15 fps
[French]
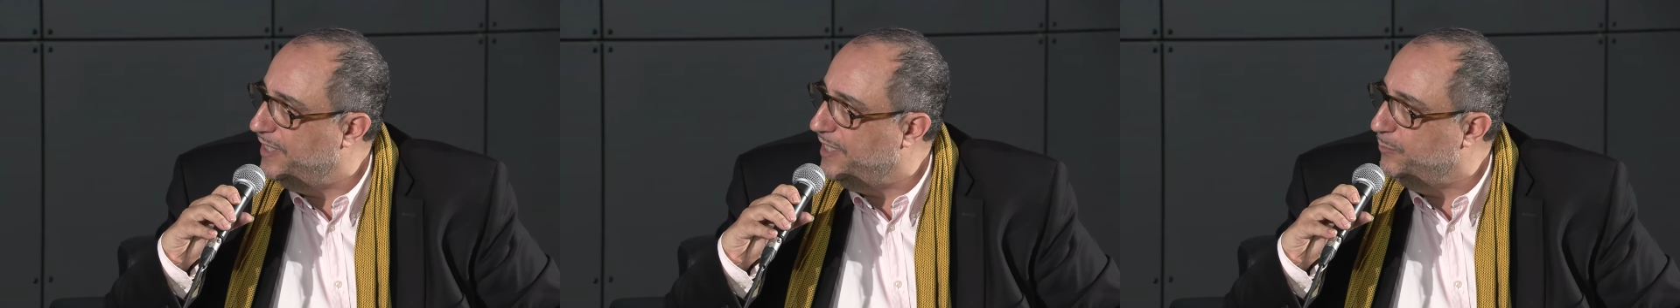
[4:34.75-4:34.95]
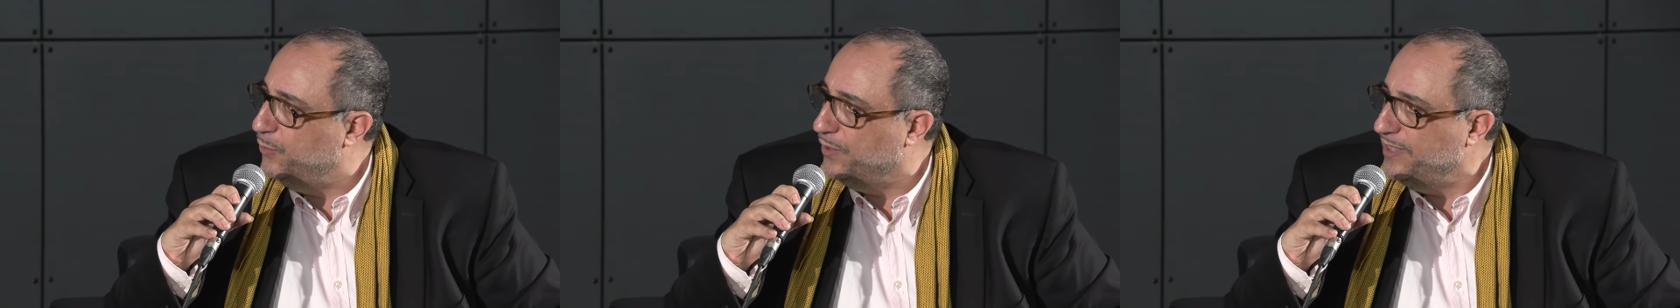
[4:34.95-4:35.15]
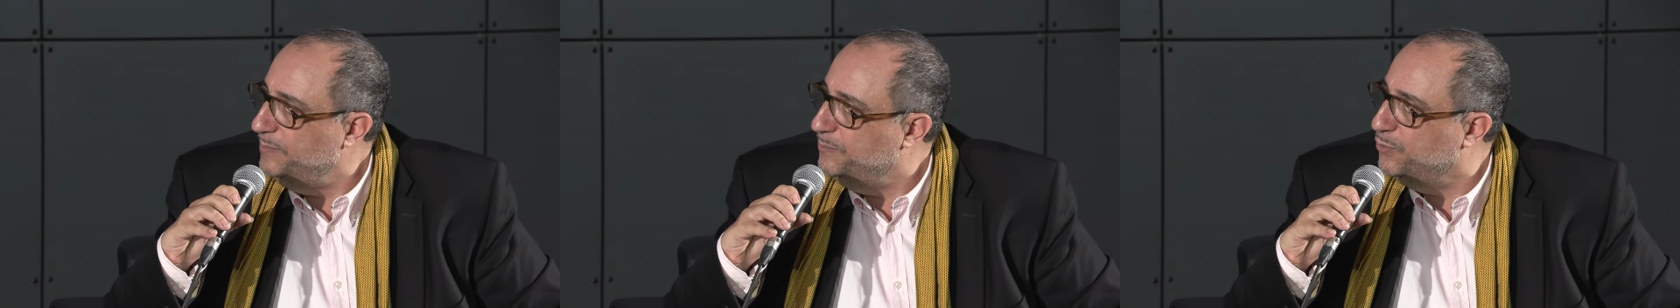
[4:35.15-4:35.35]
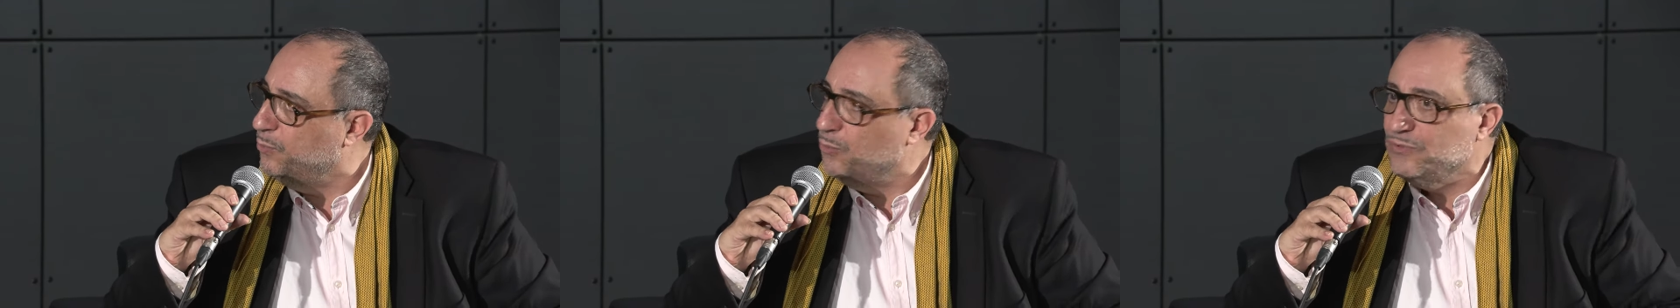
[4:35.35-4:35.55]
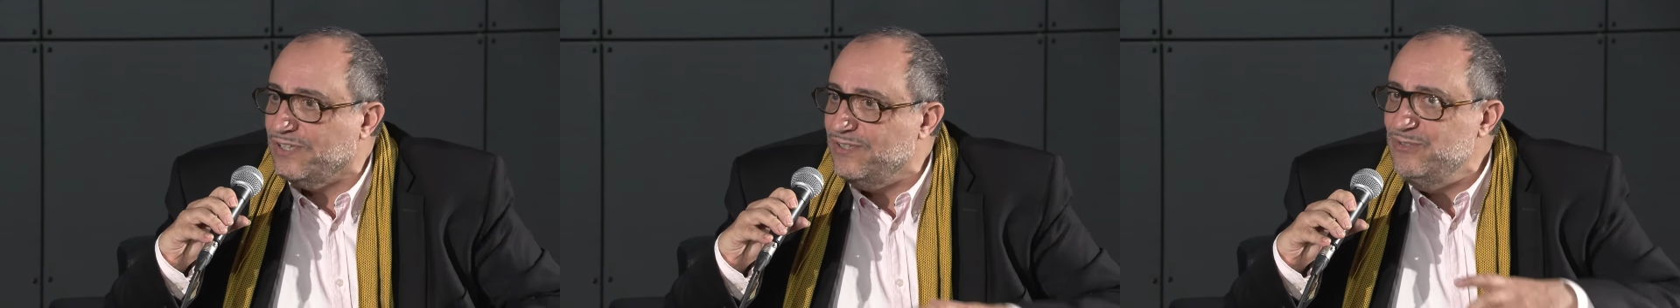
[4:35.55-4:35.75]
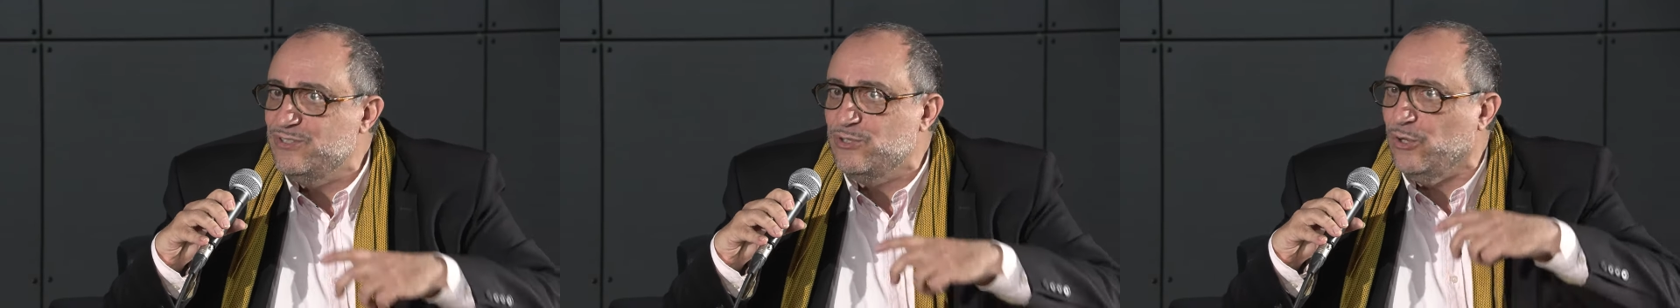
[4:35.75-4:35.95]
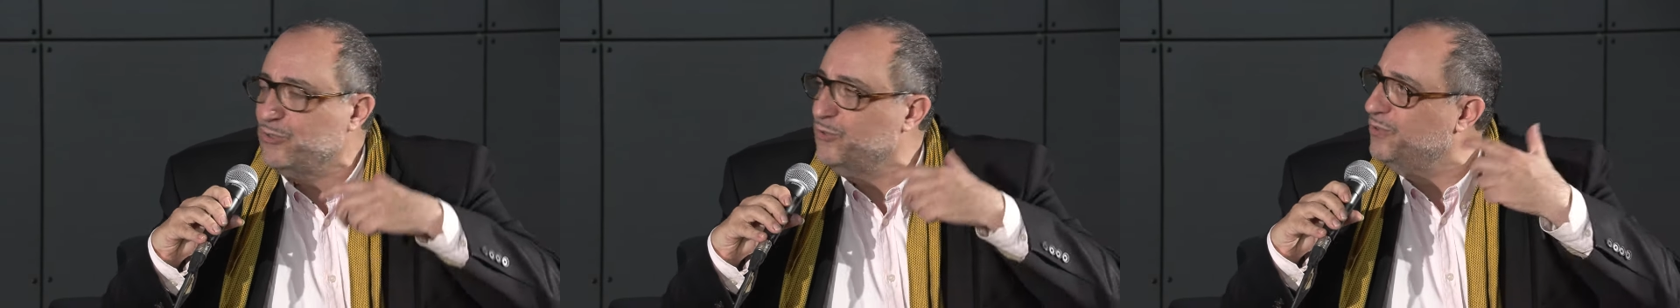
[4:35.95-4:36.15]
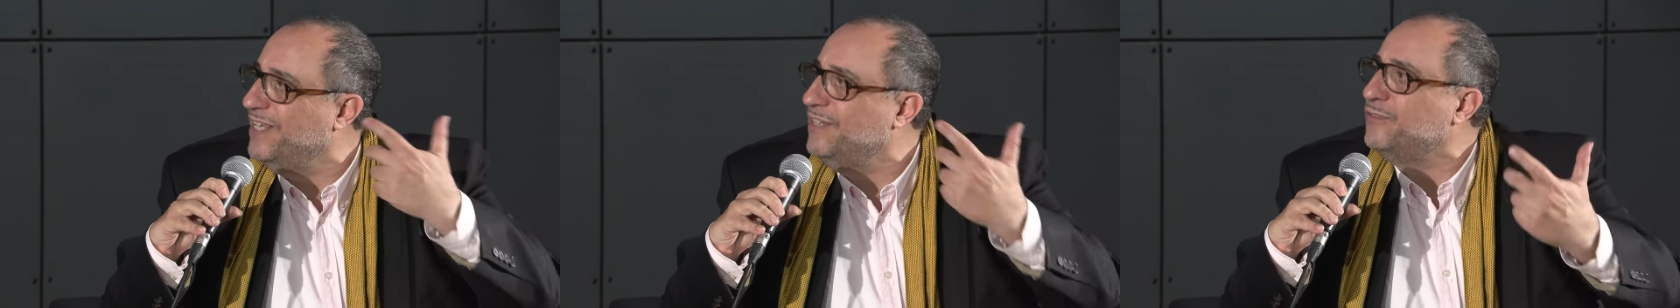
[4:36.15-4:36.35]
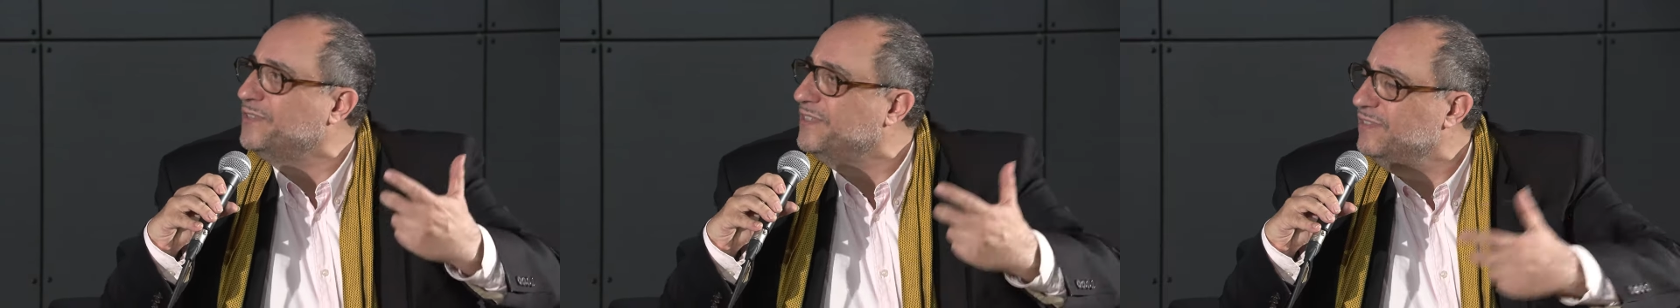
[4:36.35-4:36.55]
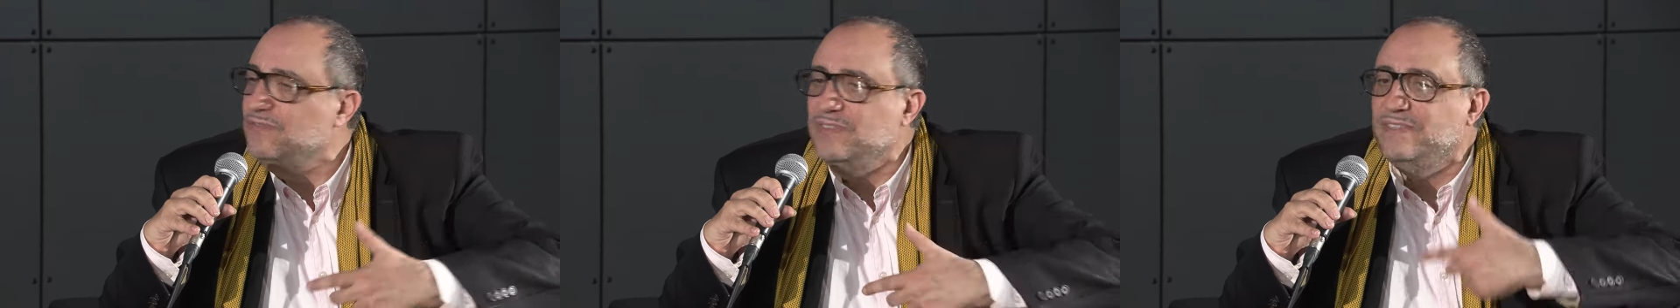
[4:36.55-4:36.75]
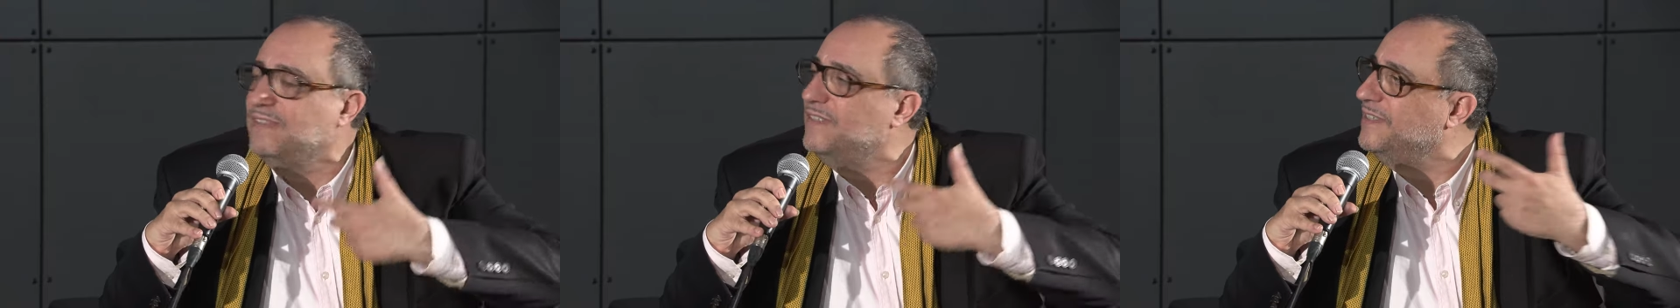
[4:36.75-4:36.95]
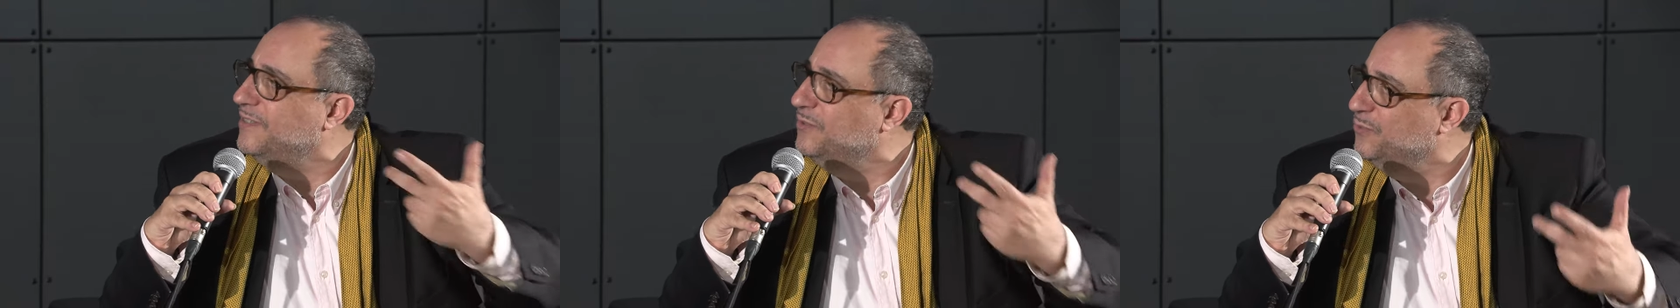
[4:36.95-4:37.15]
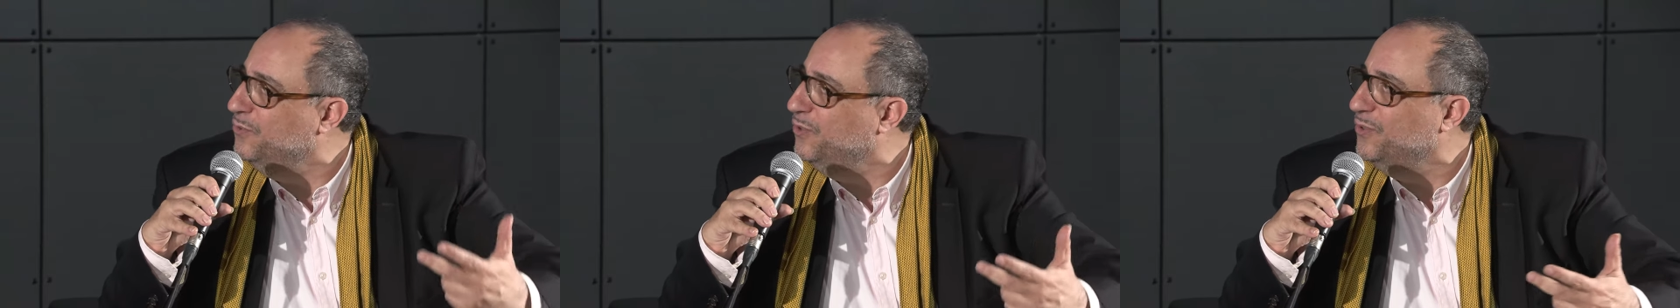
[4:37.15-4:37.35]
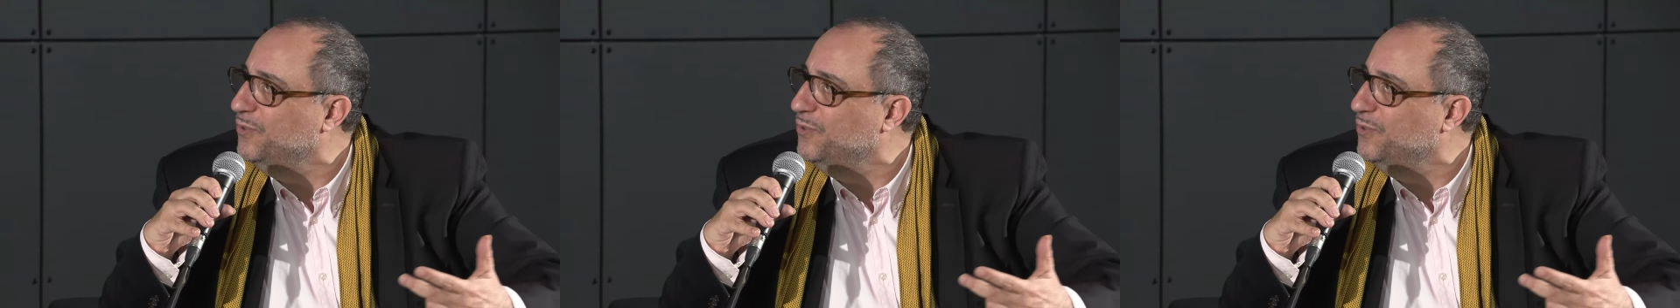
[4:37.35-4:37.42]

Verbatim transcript: élaborer pour montrer une sorte d'inventivité ou